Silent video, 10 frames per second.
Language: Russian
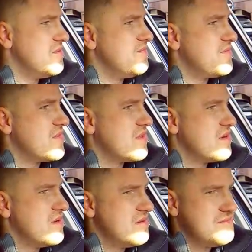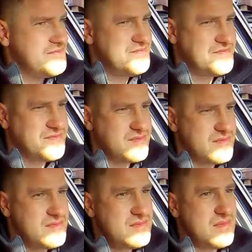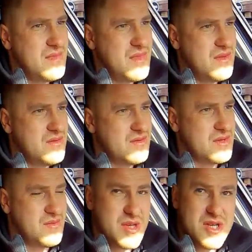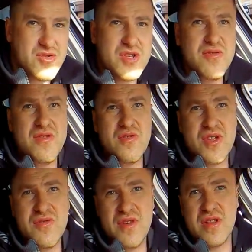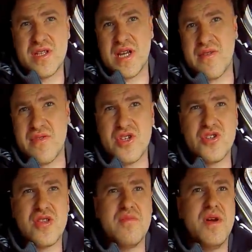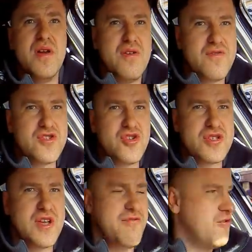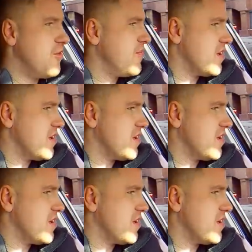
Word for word: Понимаю, конечно. И мне ну, же удив... удивилось, как вы еще там в жесткой форме